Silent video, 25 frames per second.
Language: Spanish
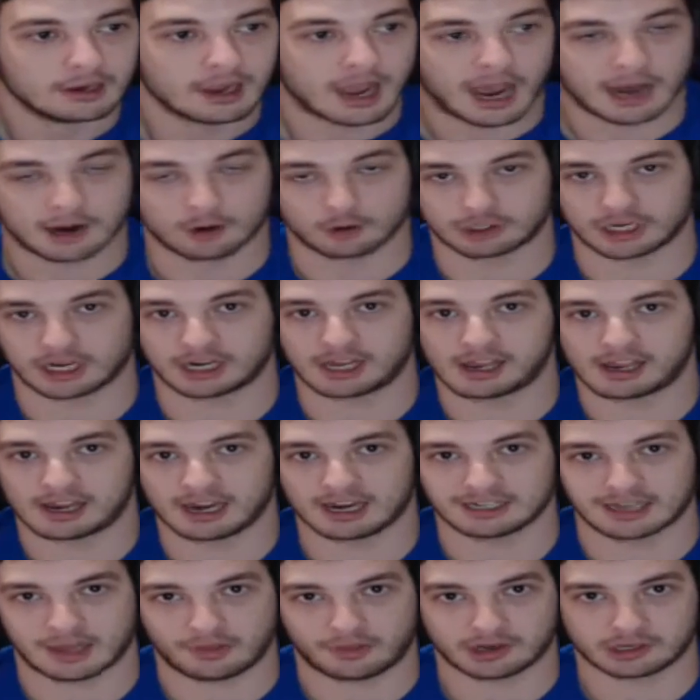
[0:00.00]
A no ser que
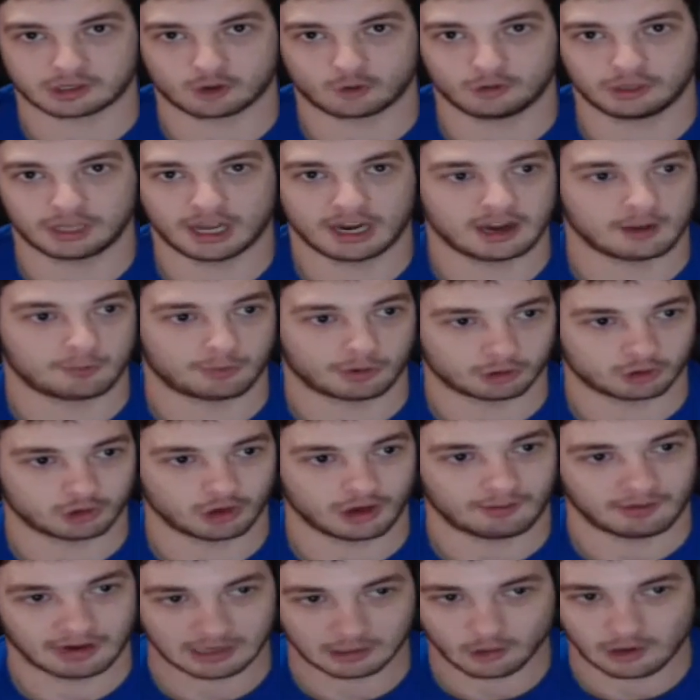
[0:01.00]
quieras hacer secundarias, pero
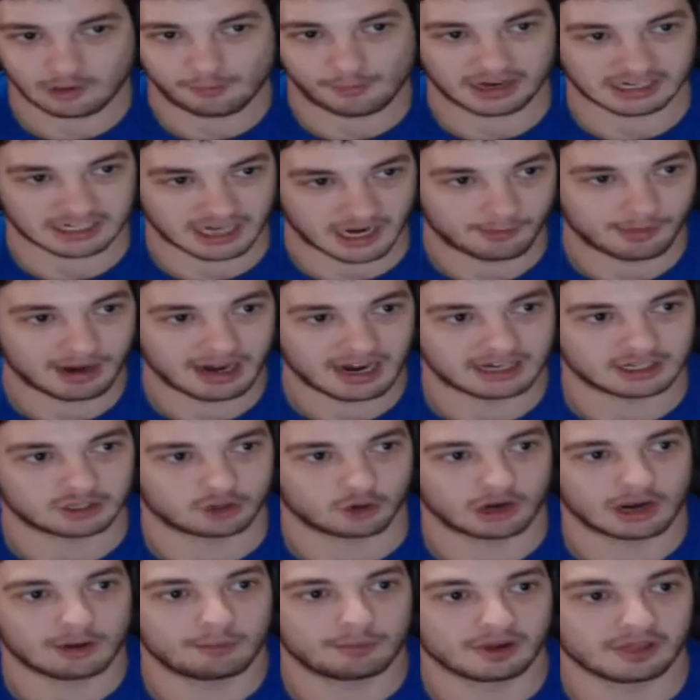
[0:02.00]
estoy hablando de pasarme la
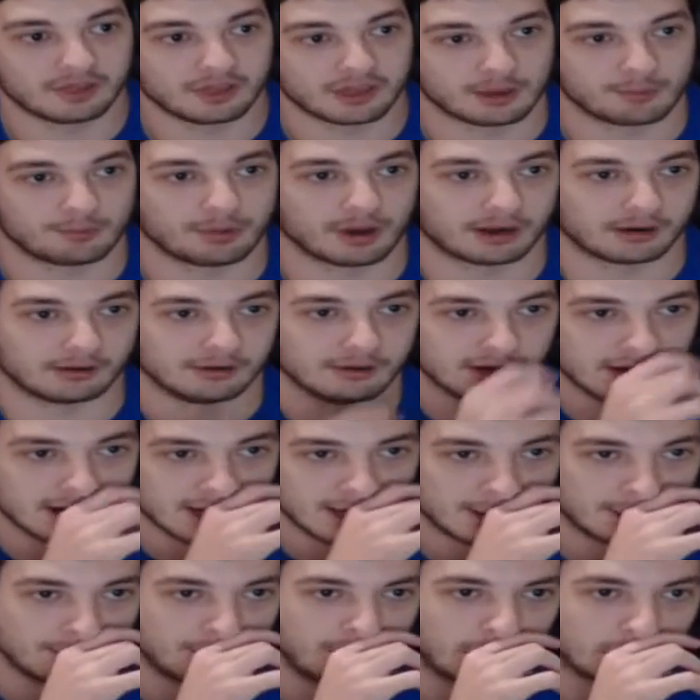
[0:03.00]
historia principal.
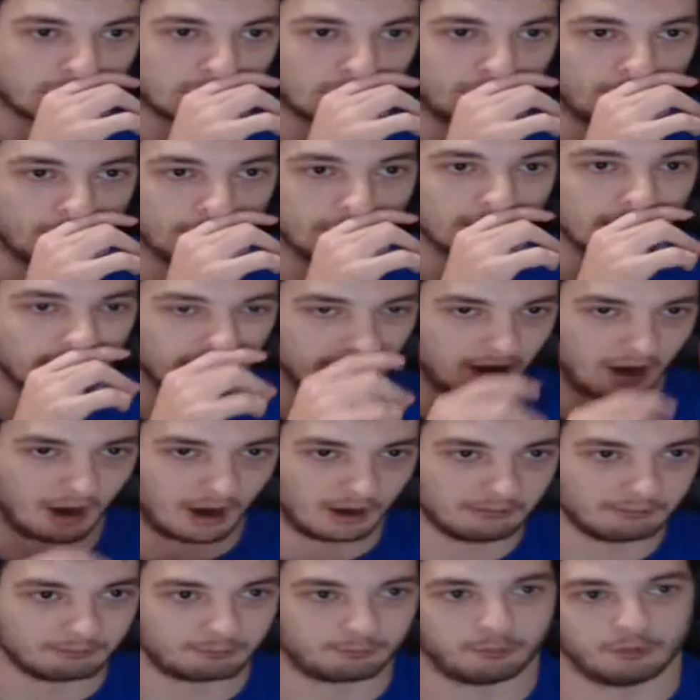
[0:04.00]
Por
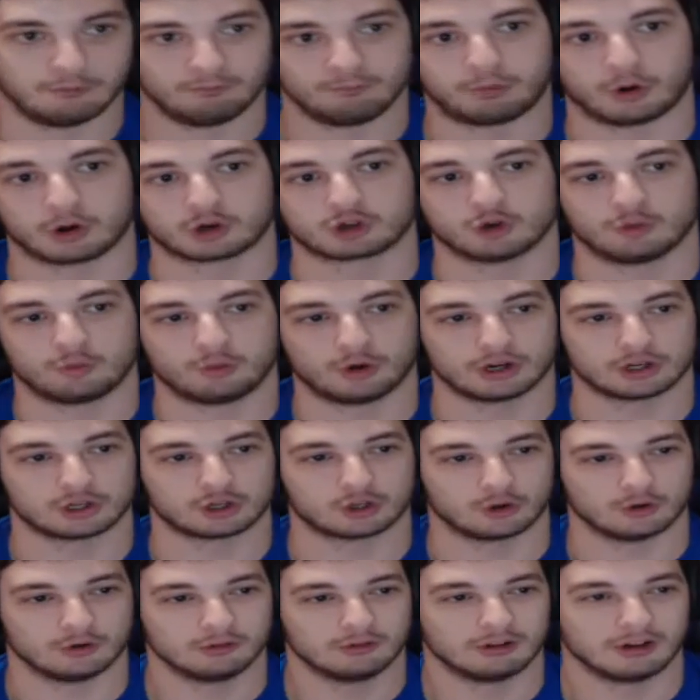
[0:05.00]
supuesto. Por
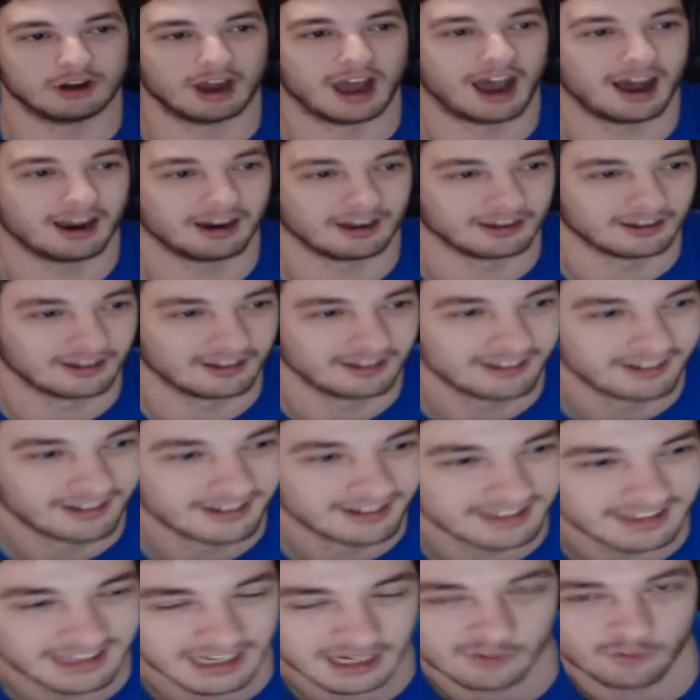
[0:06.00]
supuesto. Ale,
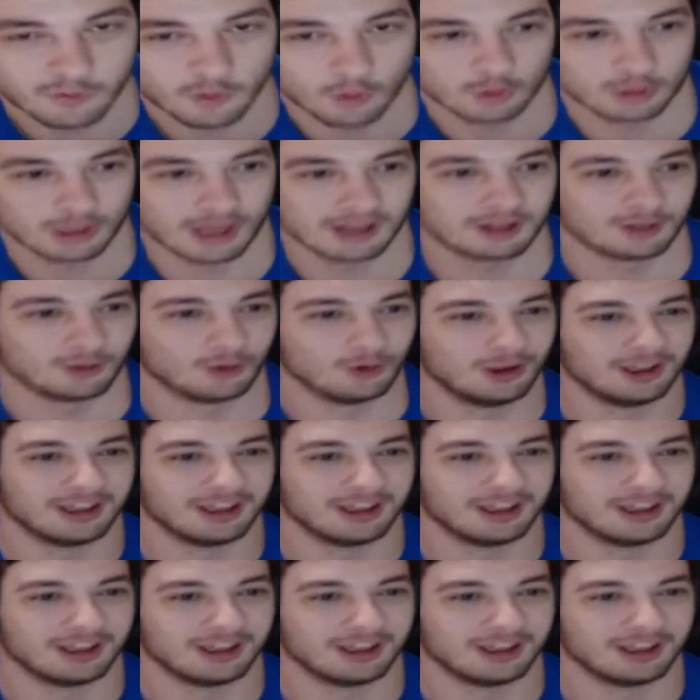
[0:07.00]
disfrutadlo.